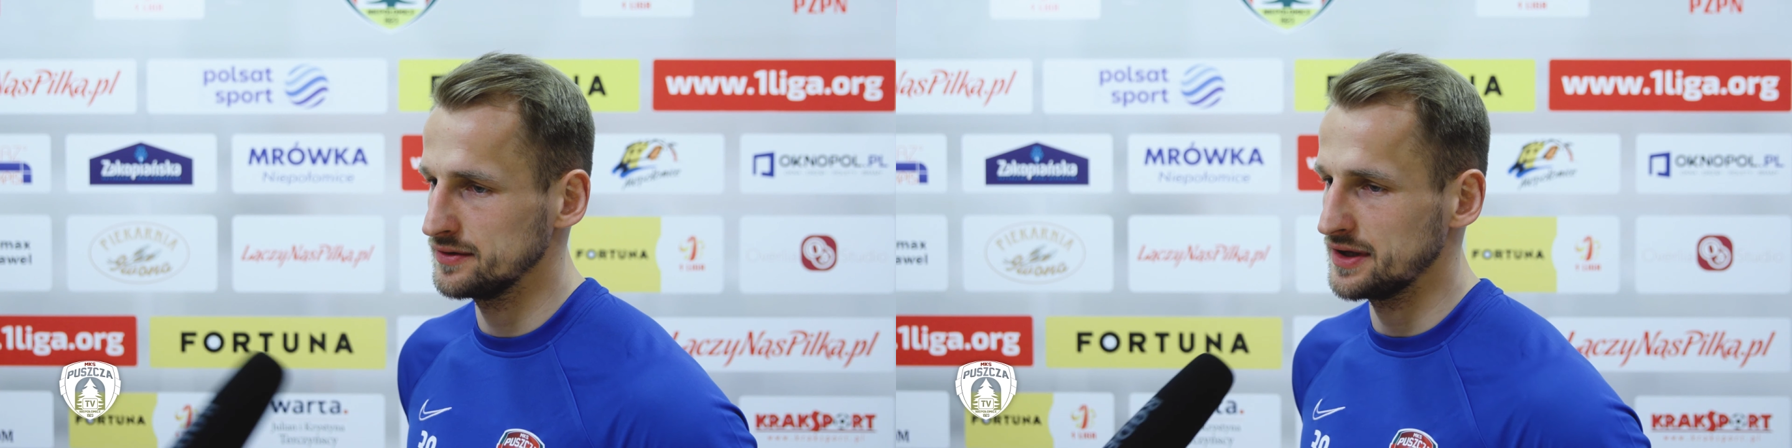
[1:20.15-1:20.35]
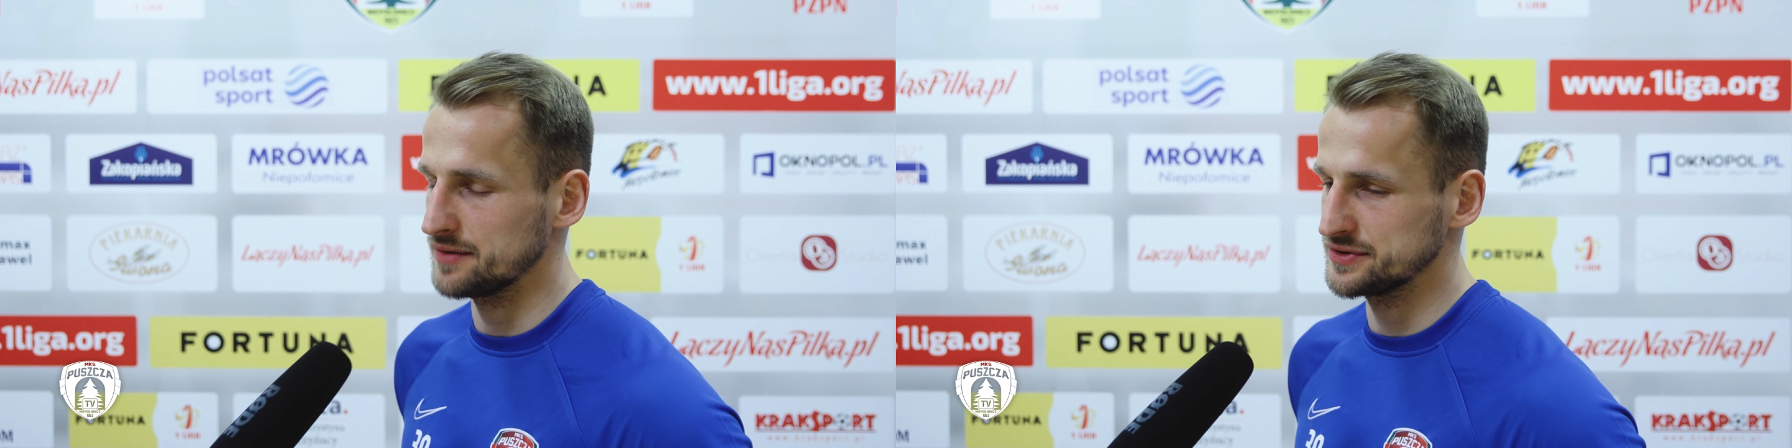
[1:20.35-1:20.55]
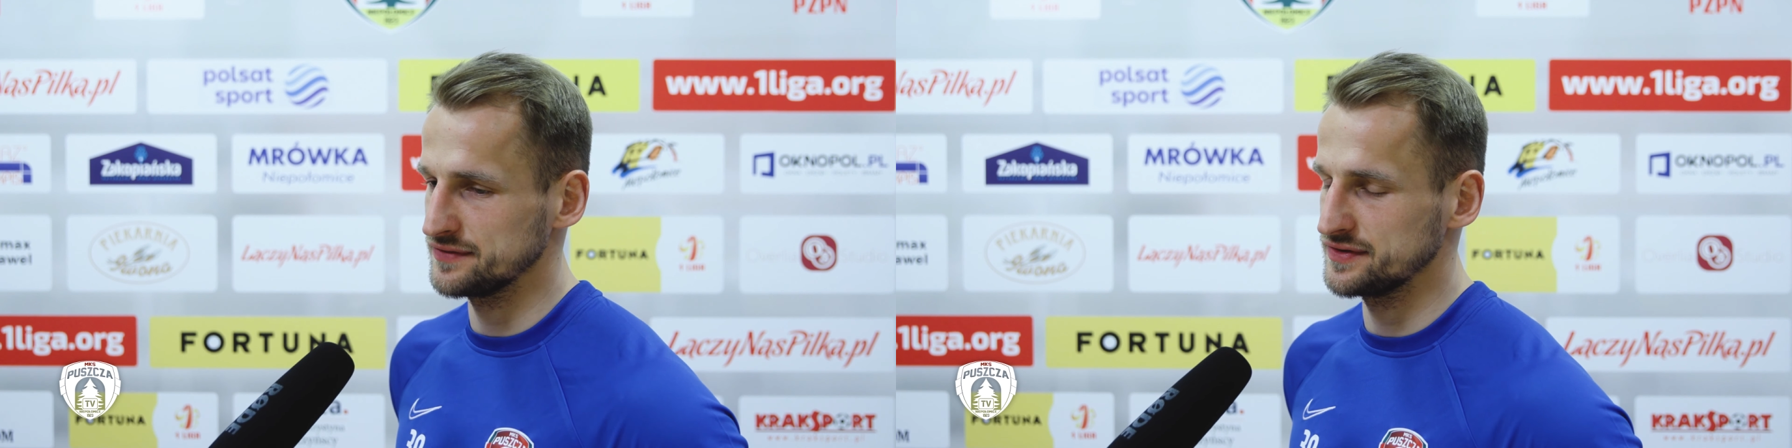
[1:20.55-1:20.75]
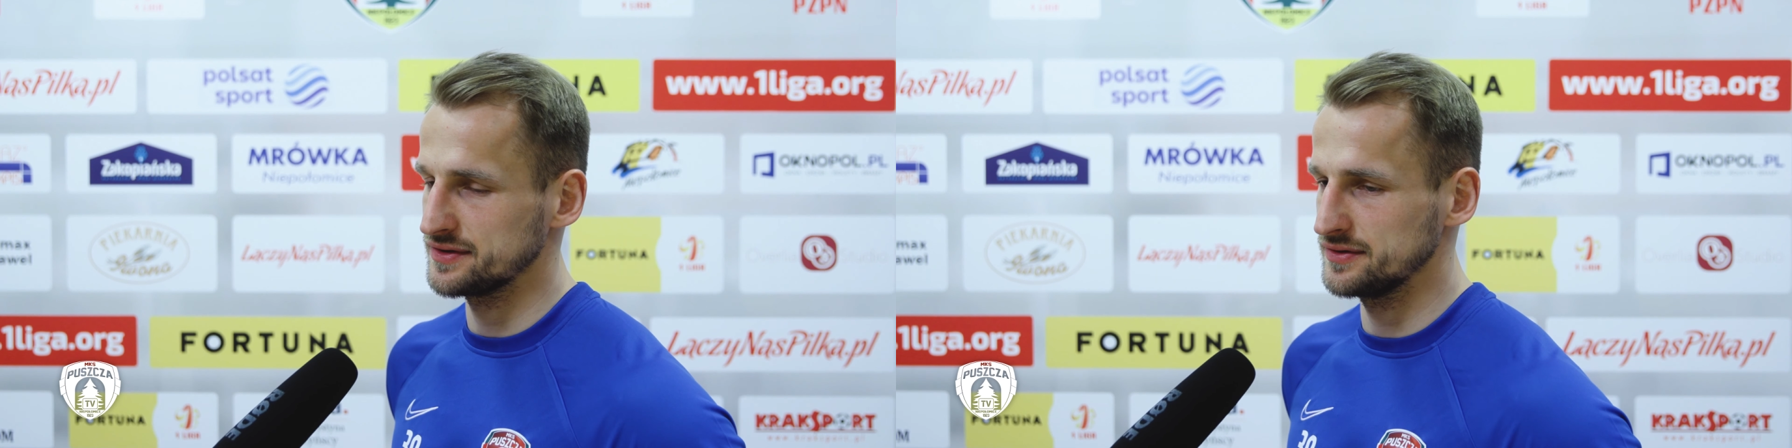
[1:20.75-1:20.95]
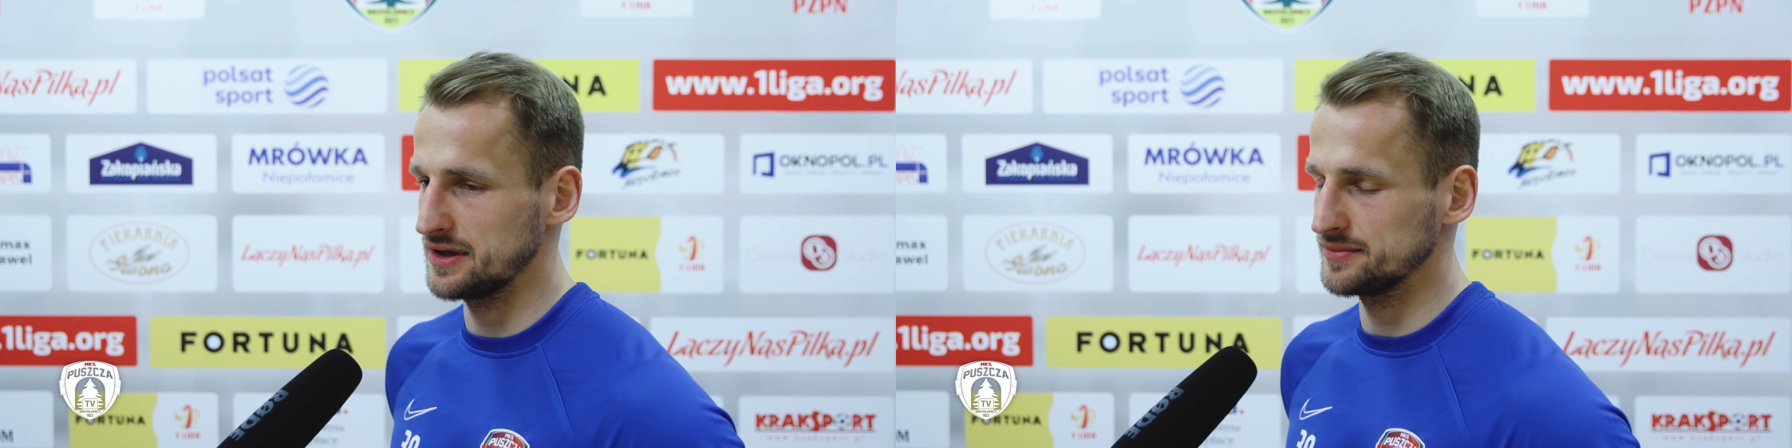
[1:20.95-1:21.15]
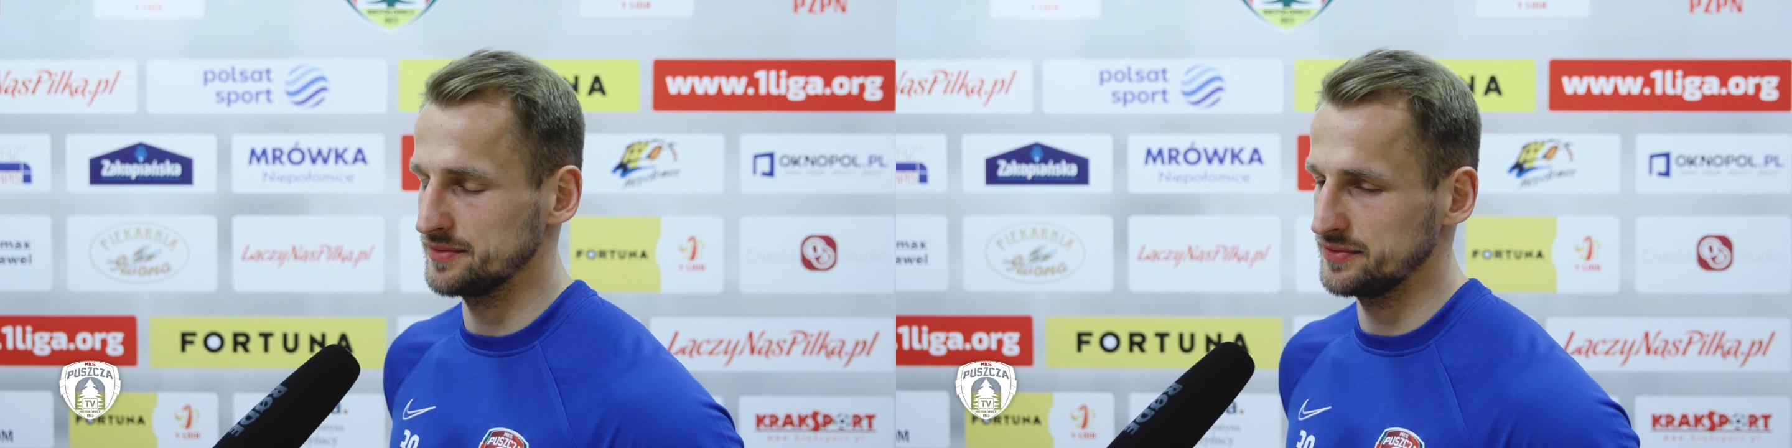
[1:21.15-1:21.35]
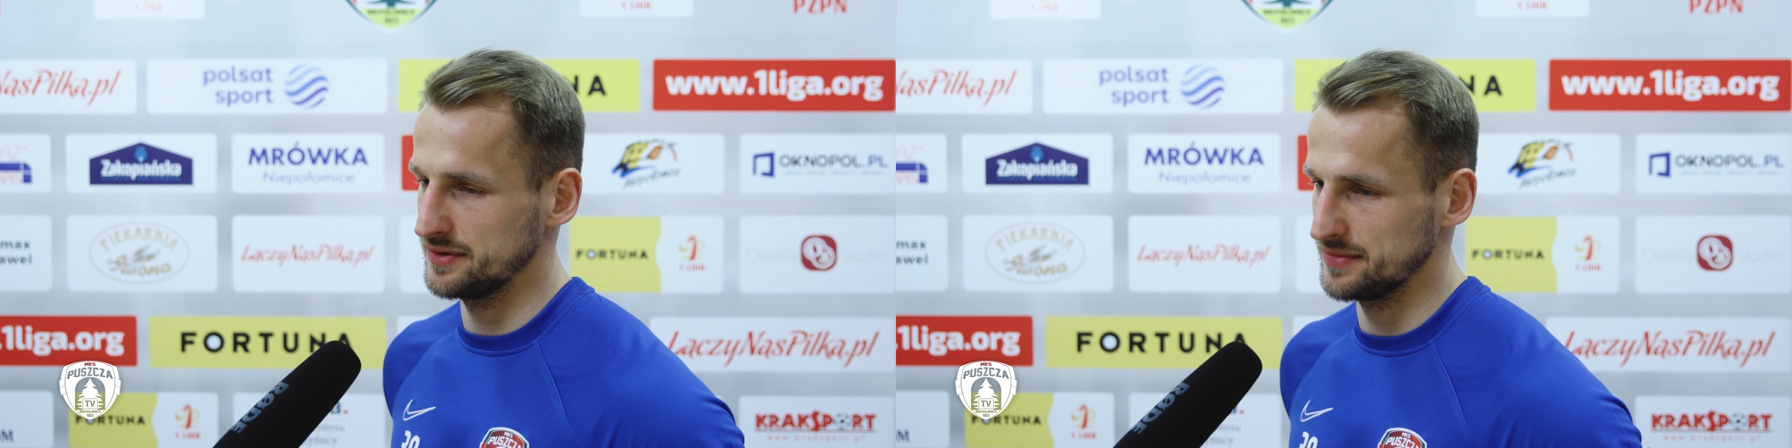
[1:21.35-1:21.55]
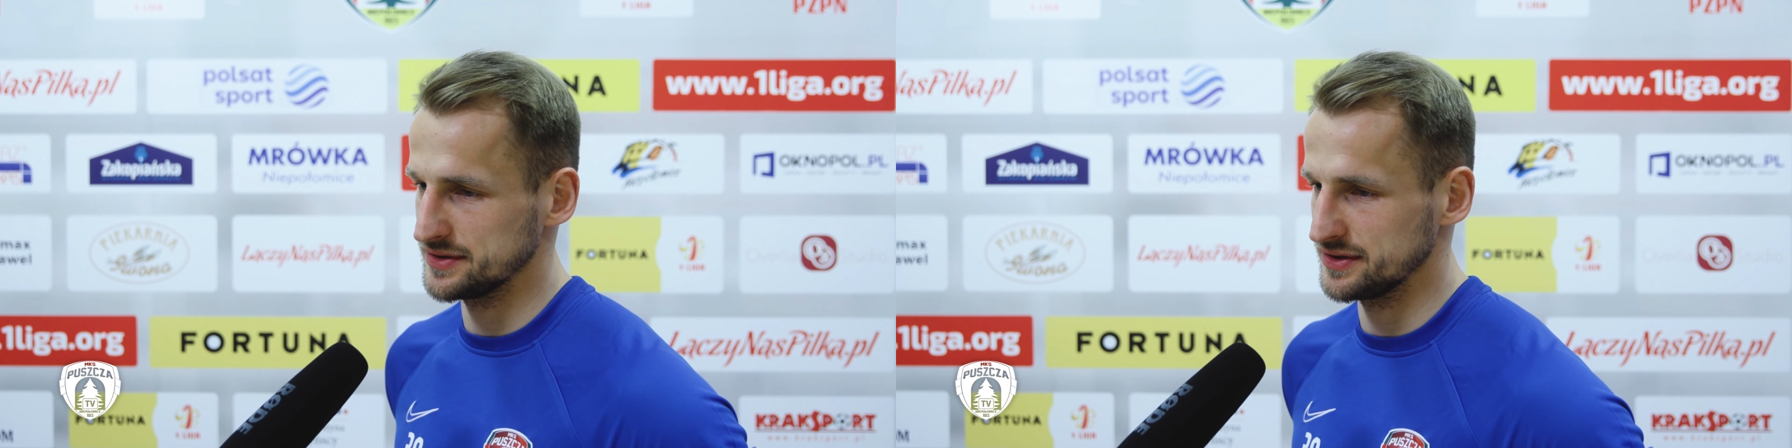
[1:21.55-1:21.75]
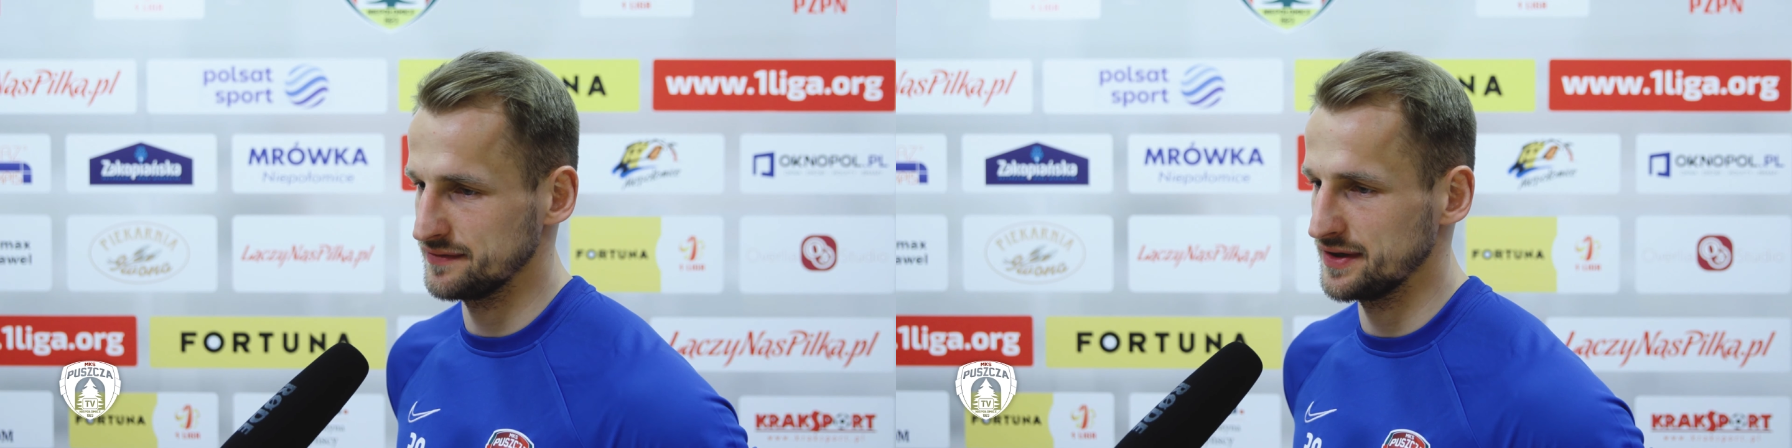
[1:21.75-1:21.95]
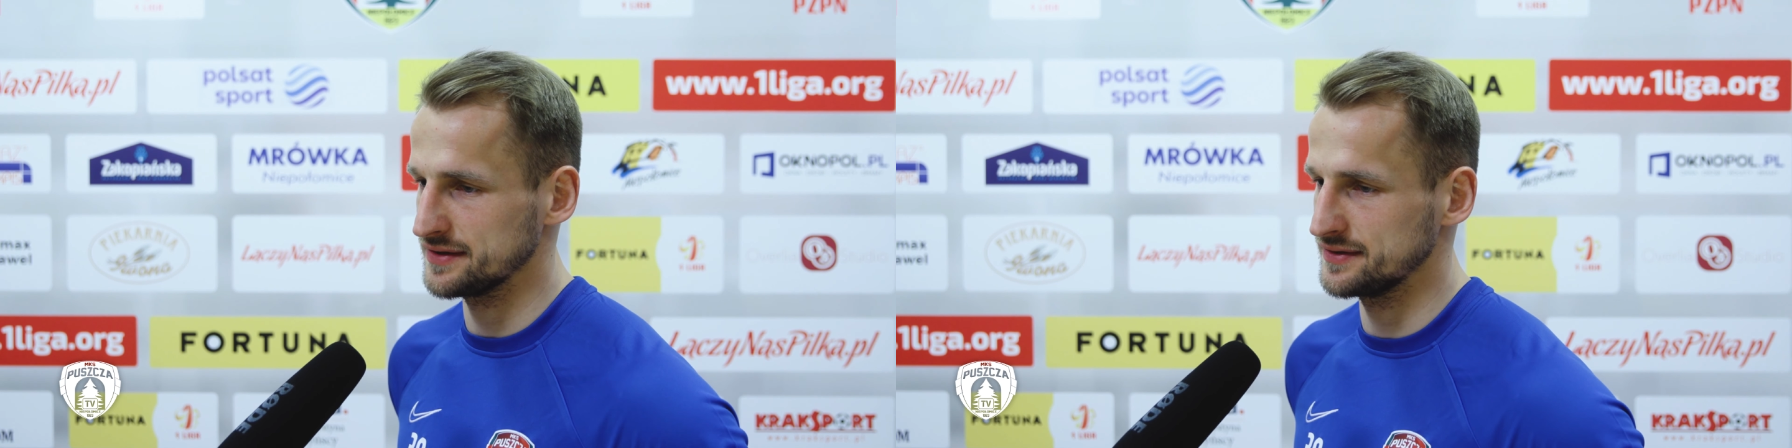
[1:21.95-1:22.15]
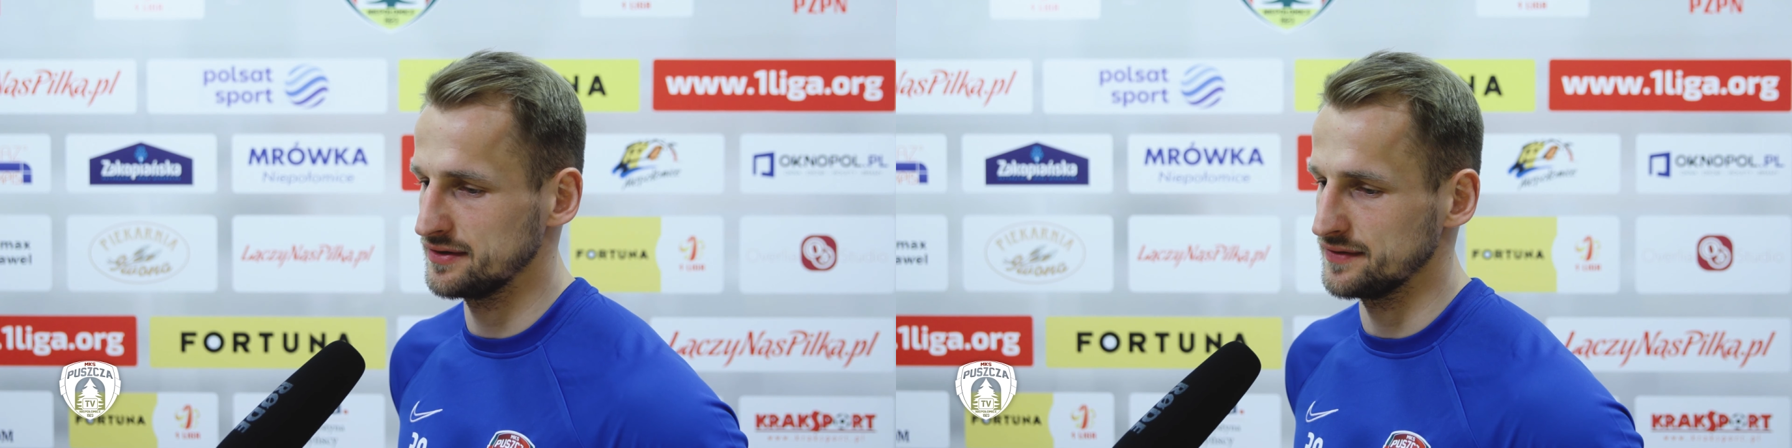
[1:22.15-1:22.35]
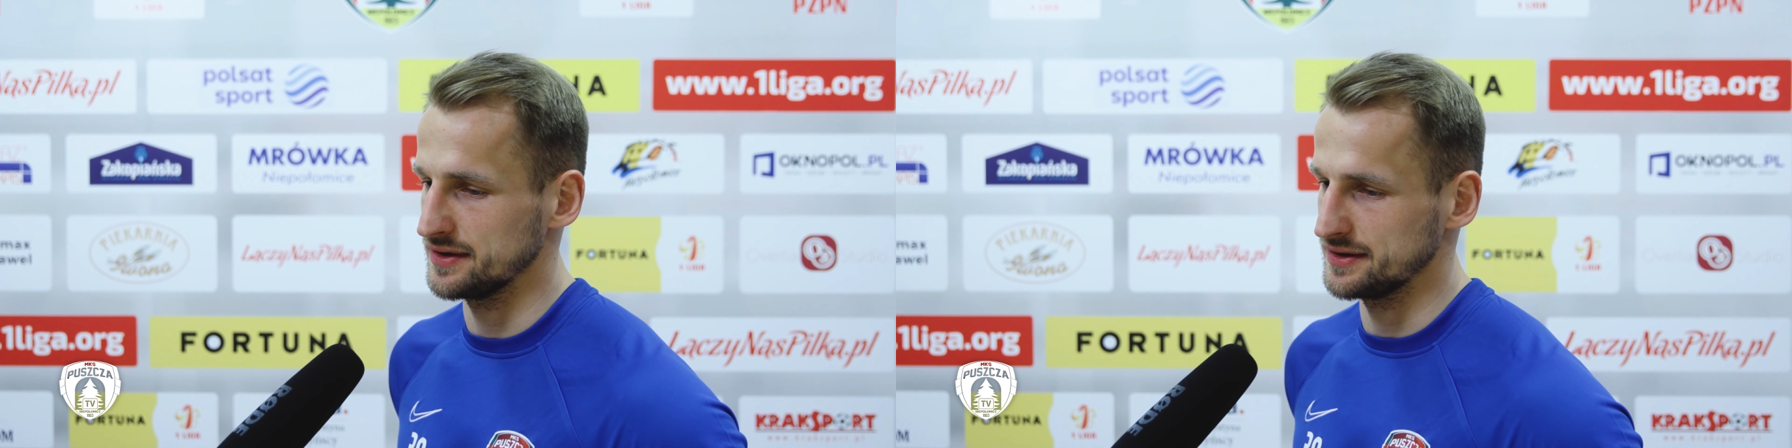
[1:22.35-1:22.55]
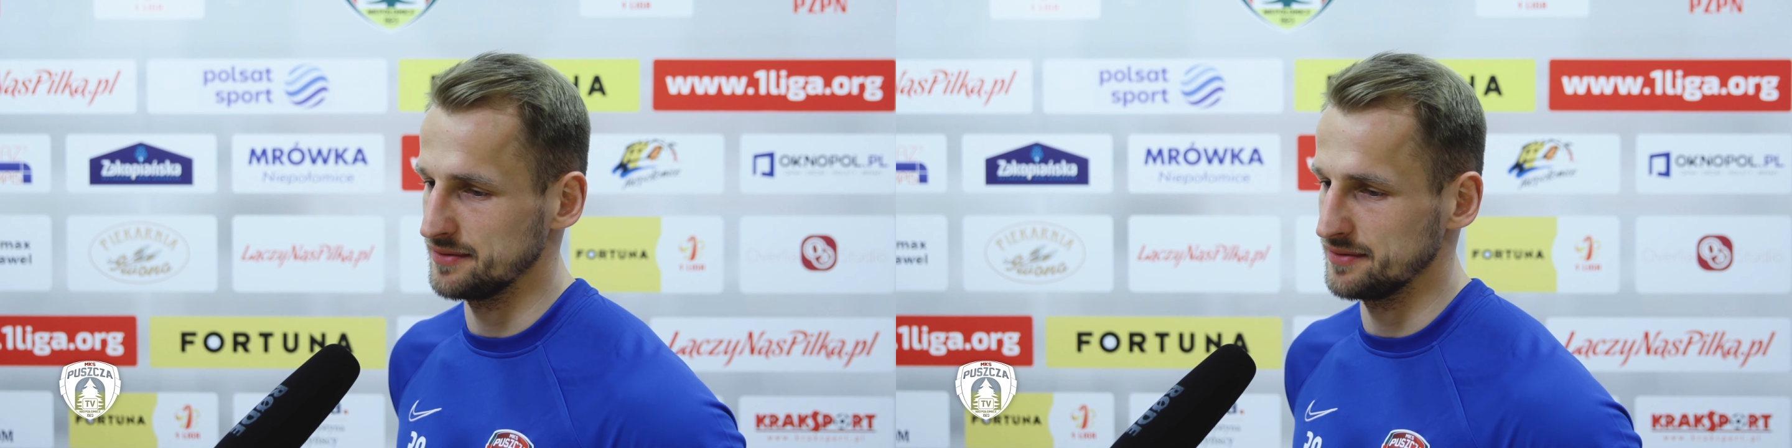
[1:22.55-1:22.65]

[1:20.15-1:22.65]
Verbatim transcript: Tak, przede wszystkim tamte były mecze wyjazdowe.